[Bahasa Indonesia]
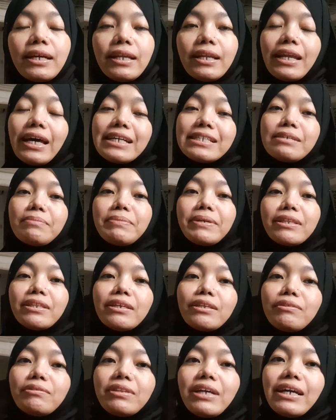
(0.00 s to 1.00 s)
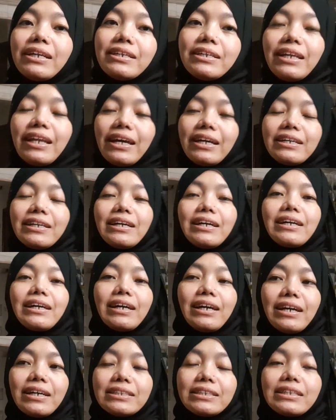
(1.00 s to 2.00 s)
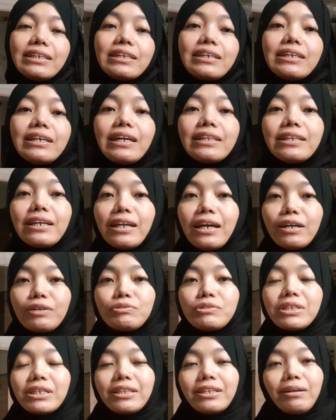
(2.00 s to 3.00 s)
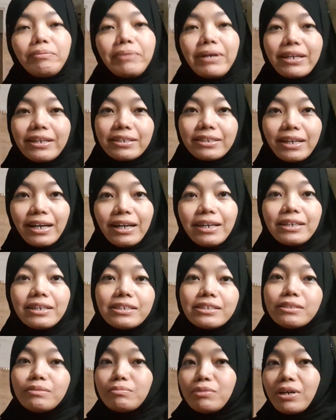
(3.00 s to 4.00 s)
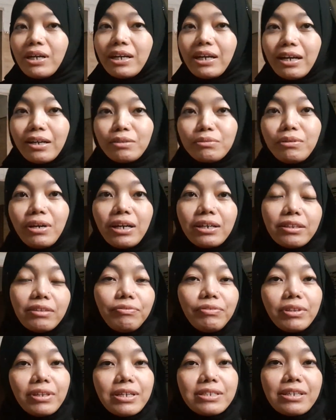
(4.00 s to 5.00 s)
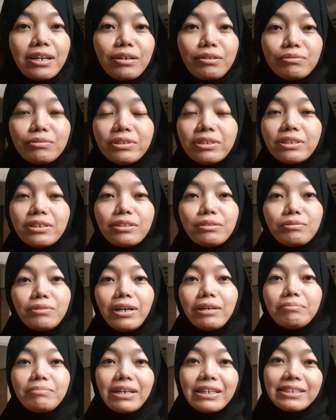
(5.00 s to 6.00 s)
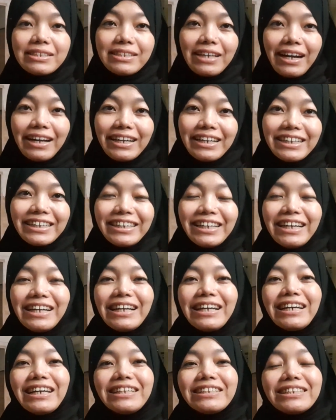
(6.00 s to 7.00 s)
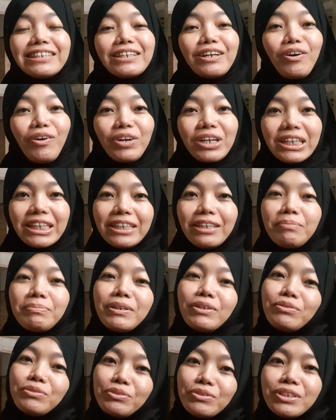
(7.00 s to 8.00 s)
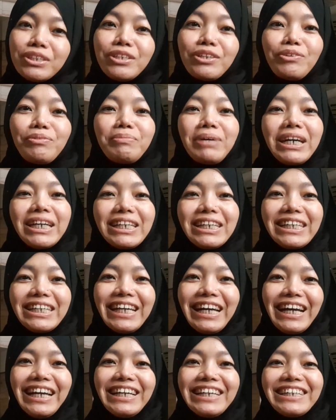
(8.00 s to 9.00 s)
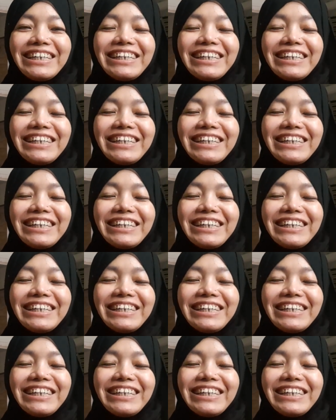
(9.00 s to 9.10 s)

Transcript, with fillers: Nah seperti itu tadi lah ya guys Kegiatan aku setiap harinya Kesibukan aku, aktivitas aku jadi tukang masak Jadi koki tapi khusus di rumah ini ya